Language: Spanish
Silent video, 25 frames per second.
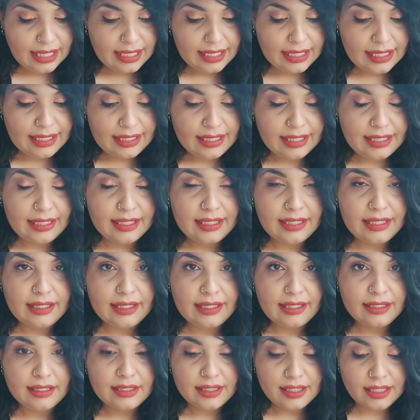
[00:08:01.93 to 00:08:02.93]

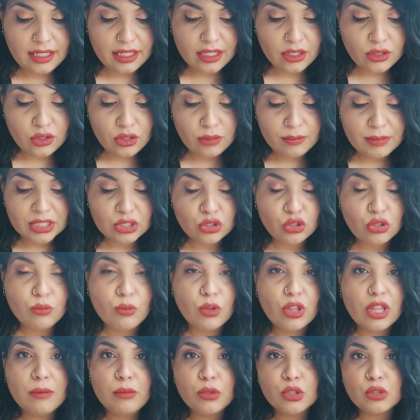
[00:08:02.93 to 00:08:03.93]
Y si quiero ir más
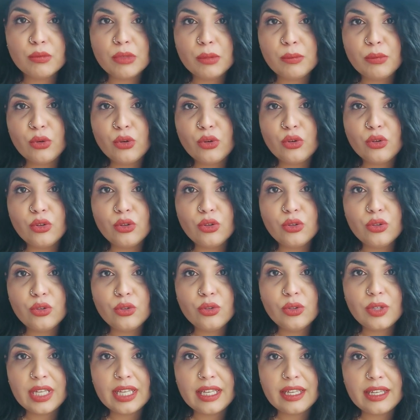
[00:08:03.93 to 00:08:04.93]
cómoda, pues me
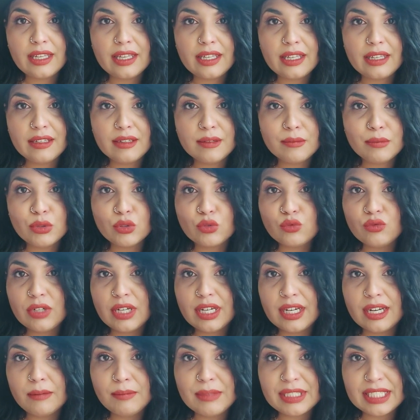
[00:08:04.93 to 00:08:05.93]
pongo eh, pues
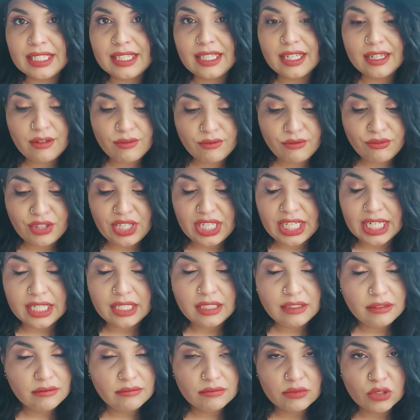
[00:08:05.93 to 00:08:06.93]
una camiseta
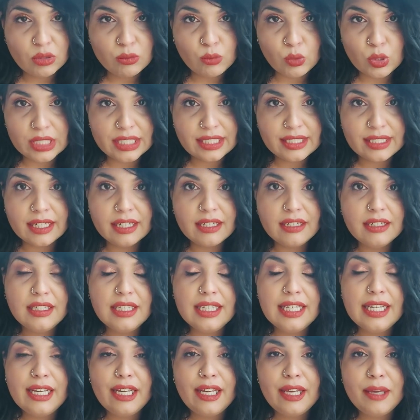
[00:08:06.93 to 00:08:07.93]
fina, como esta,
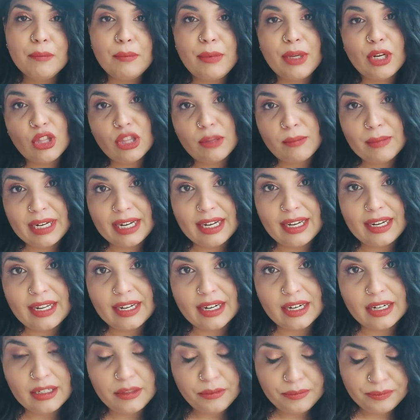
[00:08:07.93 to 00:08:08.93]
pero de manga
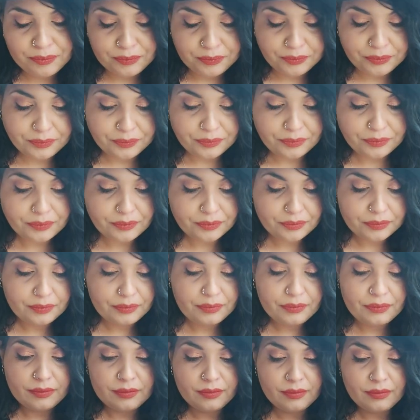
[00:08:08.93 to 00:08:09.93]
larga.
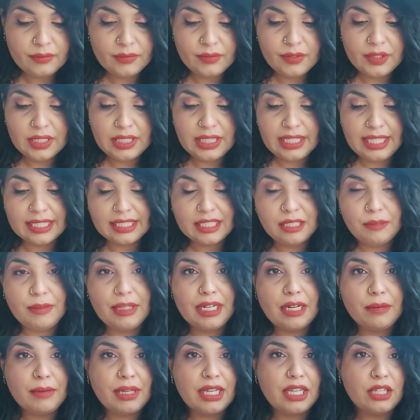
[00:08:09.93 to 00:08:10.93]
Y así,
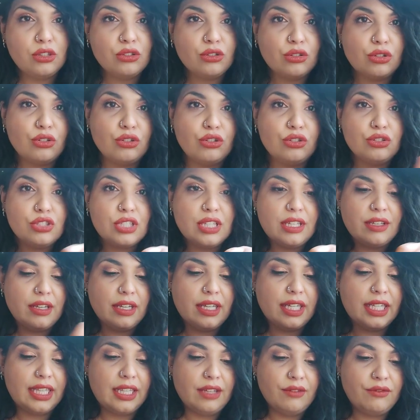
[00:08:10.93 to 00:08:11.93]
mira, me quito rollos
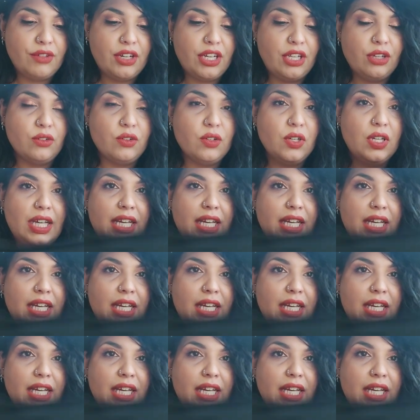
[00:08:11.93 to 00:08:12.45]
de, frío.